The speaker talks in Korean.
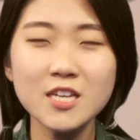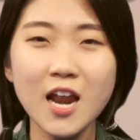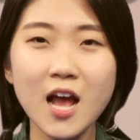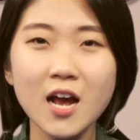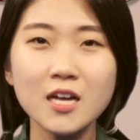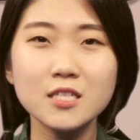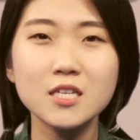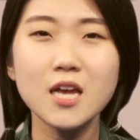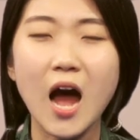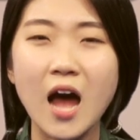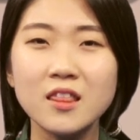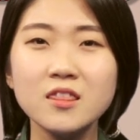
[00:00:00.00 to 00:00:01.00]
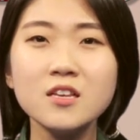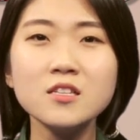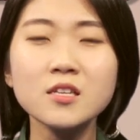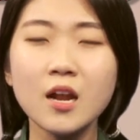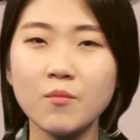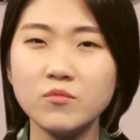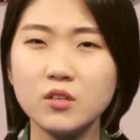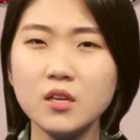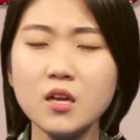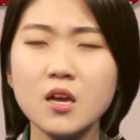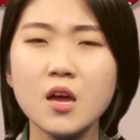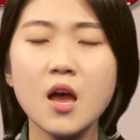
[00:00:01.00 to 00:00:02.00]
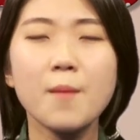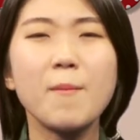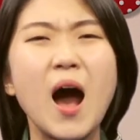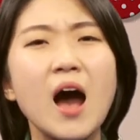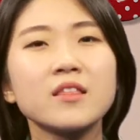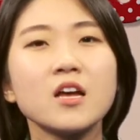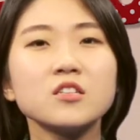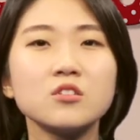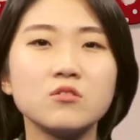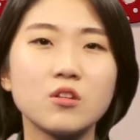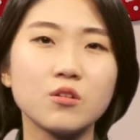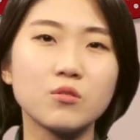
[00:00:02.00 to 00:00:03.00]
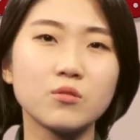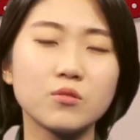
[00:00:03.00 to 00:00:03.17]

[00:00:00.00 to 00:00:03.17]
사랑하지 않는 사람들이 많아진대요.